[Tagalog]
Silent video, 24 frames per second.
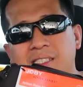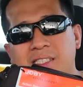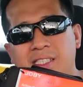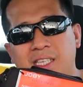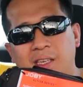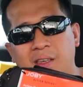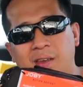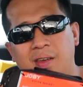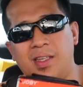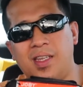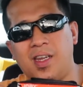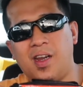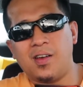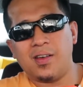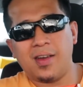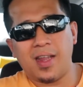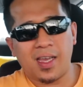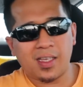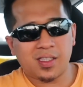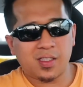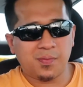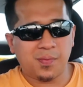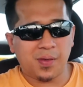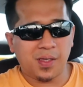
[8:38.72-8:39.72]
see you in our
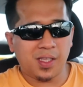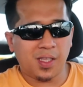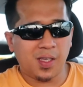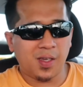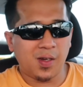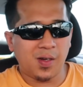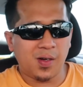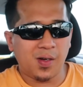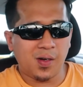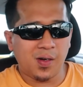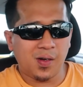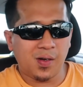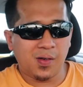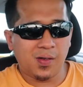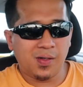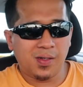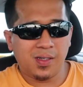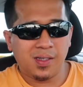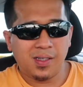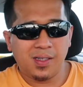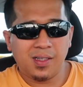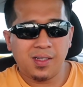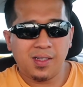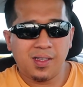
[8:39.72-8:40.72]
next video
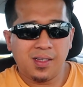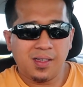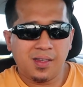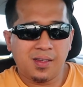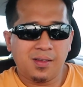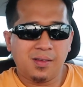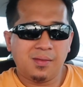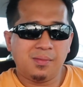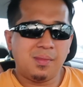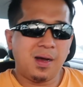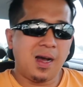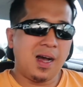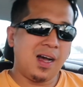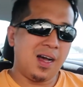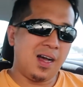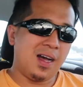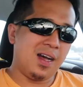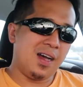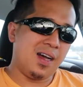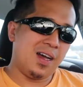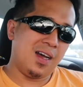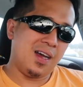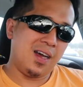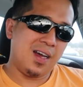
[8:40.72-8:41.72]

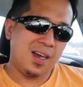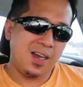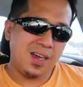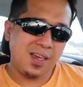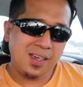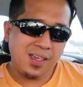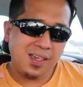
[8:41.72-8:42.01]
bye